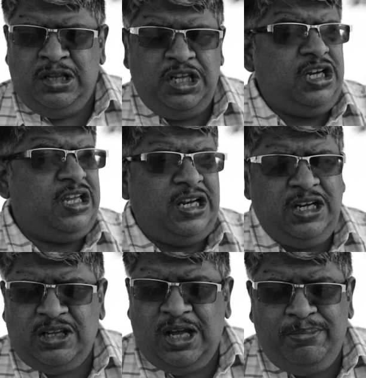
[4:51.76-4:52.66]
நீங்கள்
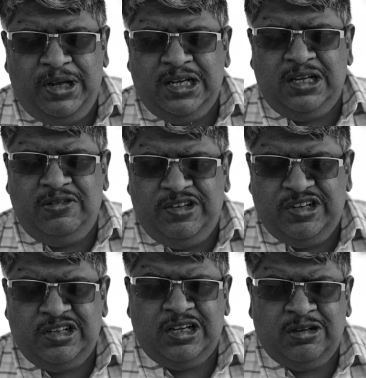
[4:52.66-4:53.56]
என்ன தான் பேங்க்கில்
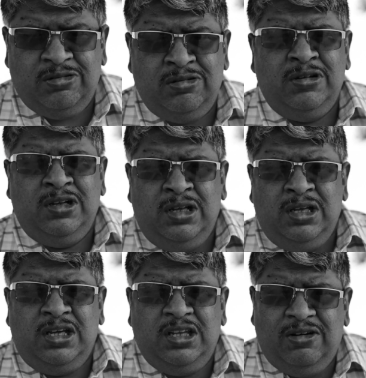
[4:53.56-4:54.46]
வச்சுருந்தாலும்
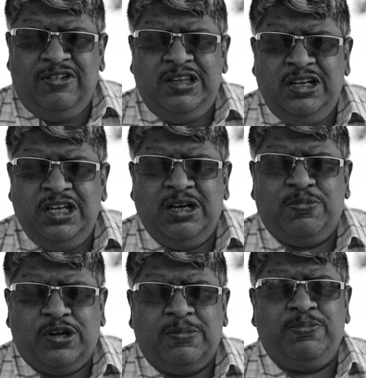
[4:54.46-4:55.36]
இதை வந்து நீங்கள்
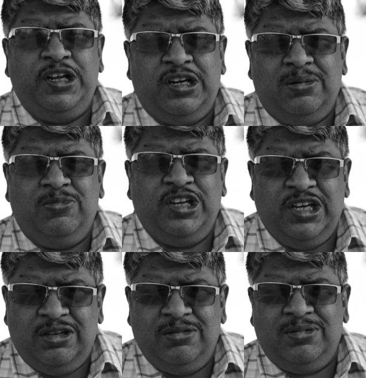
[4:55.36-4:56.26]
ப்ரொடெக்ட் பண்ணியிருக்க
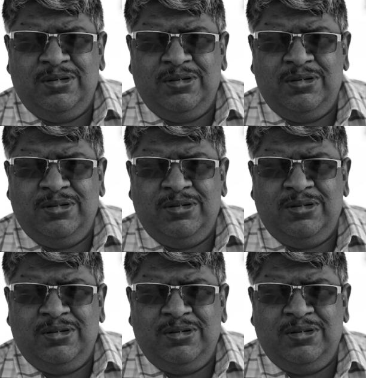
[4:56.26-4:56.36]
முடியாது